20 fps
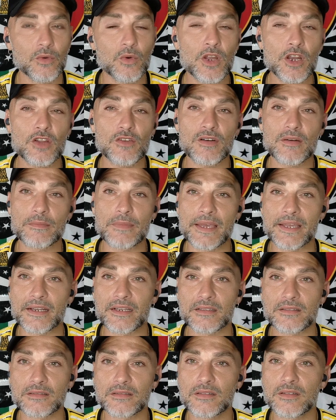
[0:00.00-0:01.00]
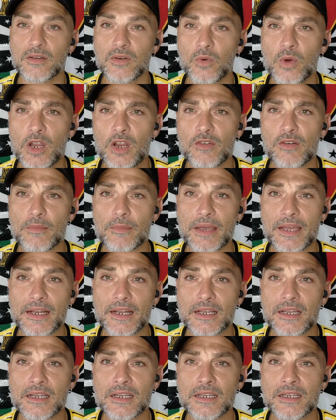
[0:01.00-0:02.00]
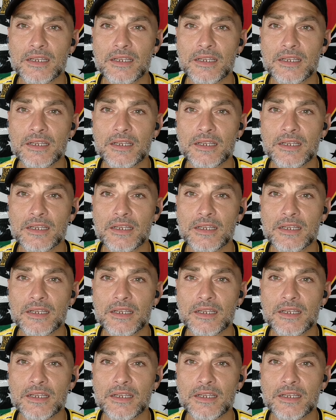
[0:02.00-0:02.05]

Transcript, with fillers: Quello va bene, quello va bene.